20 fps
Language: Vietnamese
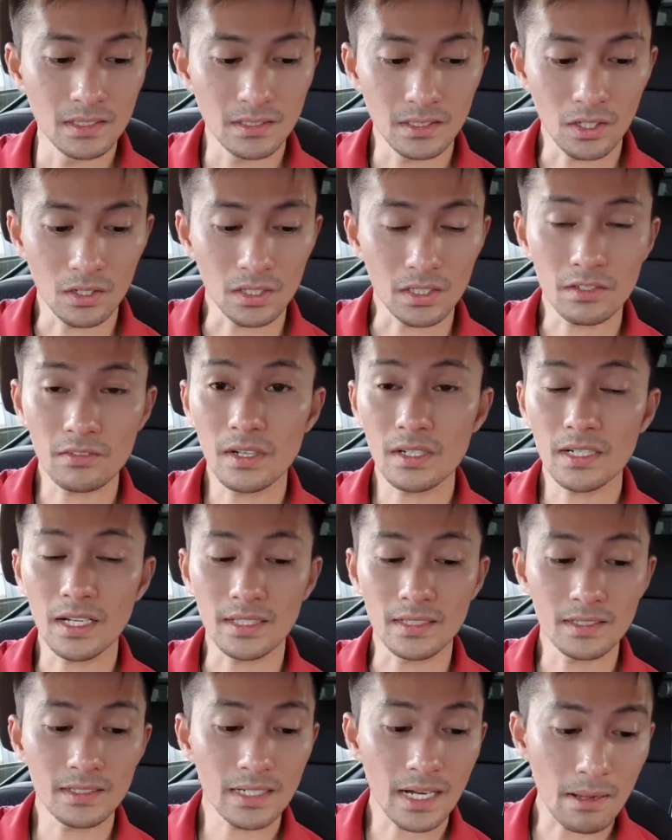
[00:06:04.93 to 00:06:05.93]
Rồi cái vấn
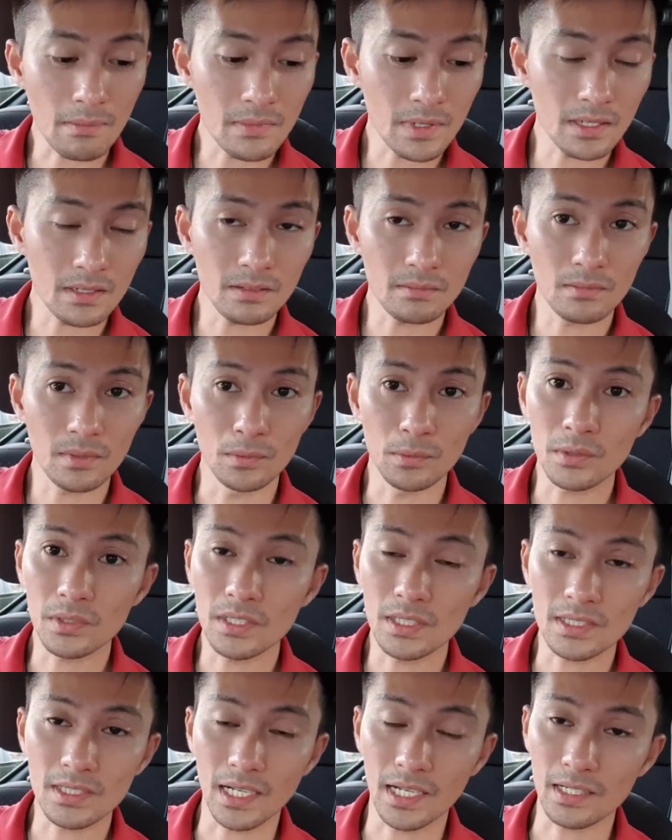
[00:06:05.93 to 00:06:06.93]
đề thứ năm á, mình muốn
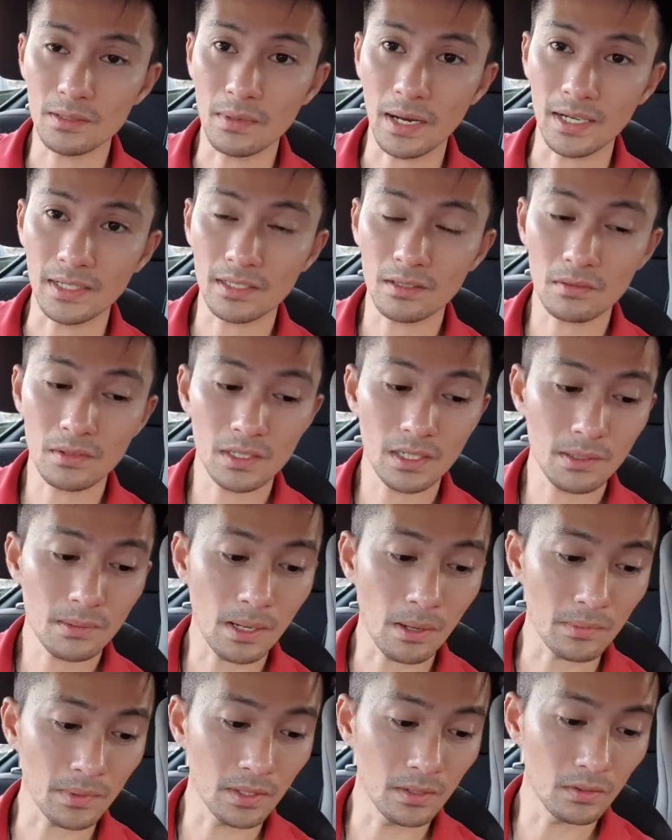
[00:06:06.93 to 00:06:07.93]
chia sẻ với bạn trong cái lớp
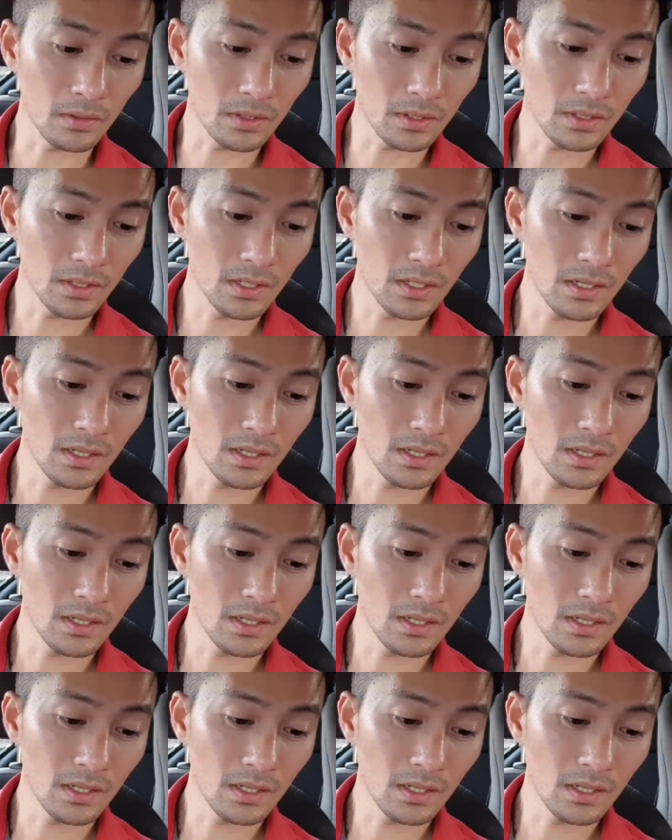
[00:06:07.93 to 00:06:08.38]
học này luôn.